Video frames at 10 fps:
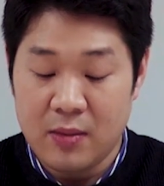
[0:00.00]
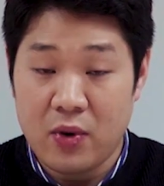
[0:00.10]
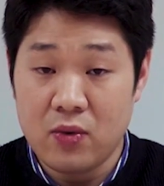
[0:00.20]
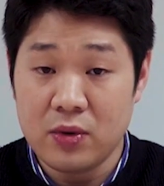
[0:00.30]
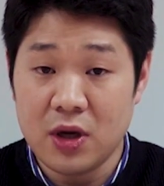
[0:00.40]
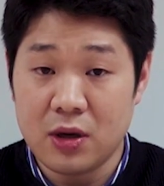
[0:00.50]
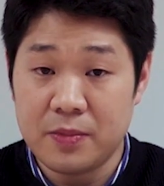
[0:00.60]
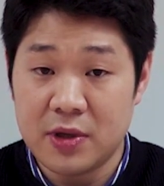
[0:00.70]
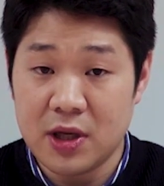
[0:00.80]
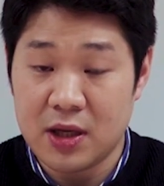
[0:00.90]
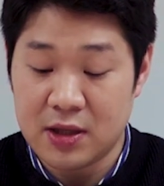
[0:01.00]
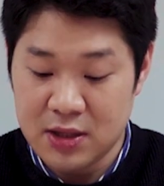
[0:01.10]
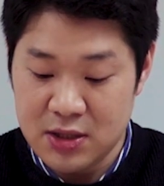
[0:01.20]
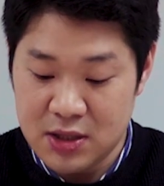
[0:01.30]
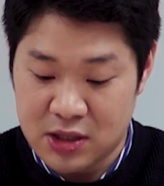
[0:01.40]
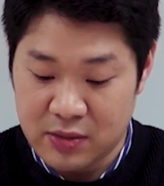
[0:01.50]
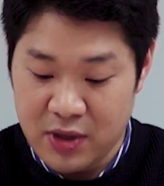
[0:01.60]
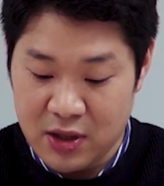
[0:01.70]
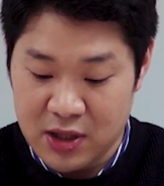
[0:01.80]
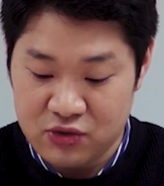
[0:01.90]
폭력 피해를
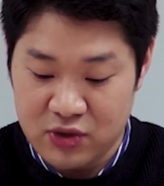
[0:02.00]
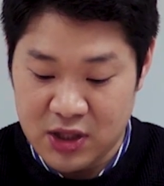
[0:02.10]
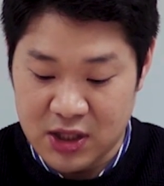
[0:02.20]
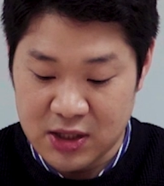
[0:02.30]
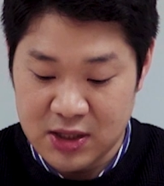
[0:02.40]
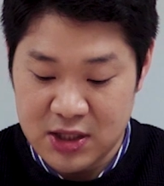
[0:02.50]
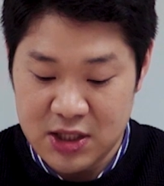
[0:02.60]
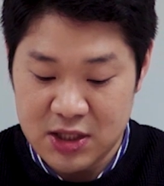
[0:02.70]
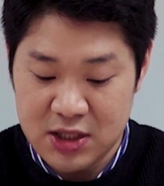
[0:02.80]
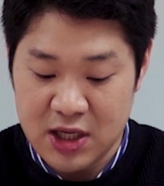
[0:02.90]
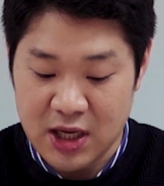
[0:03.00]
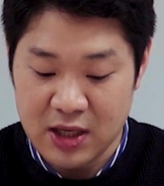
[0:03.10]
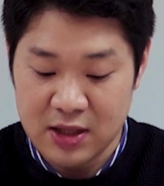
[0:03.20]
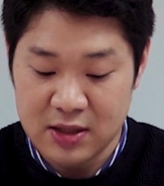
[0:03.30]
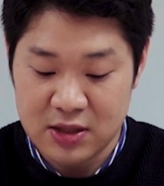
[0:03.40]
증명할 수 있는 신체,